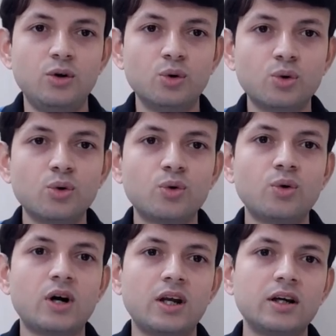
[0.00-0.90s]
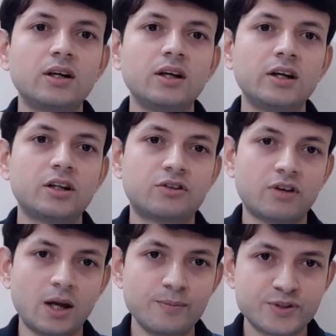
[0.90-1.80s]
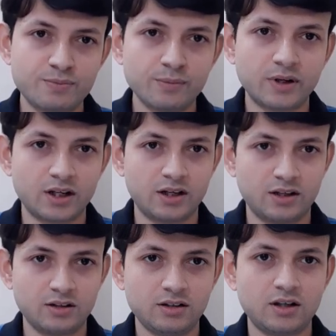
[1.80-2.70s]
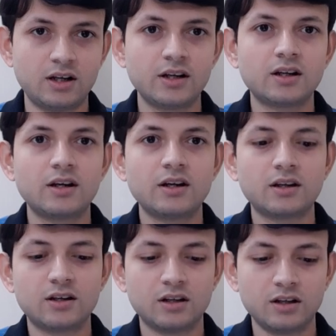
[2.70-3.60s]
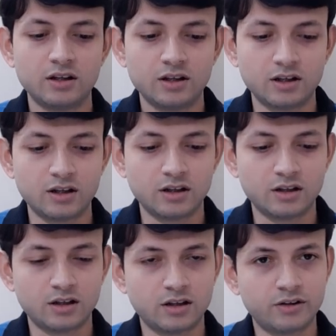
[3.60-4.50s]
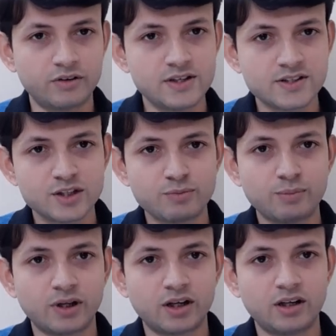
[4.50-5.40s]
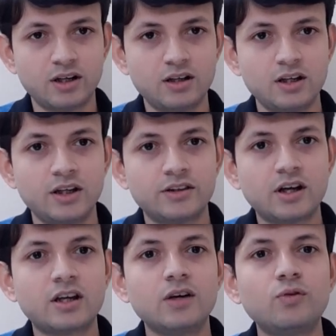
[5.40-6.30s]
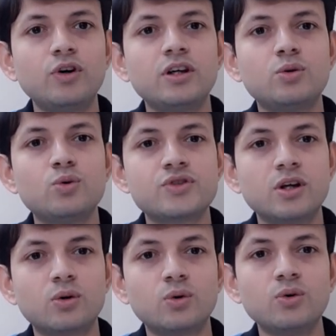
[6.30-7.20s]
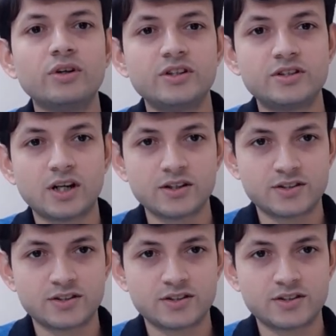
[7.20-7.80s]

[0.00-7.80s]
लोगों को अलग अलग ट्राइब्स में बनाया अलग अलग रेसेस में बनाया ताकि वो एक दूसरे को जान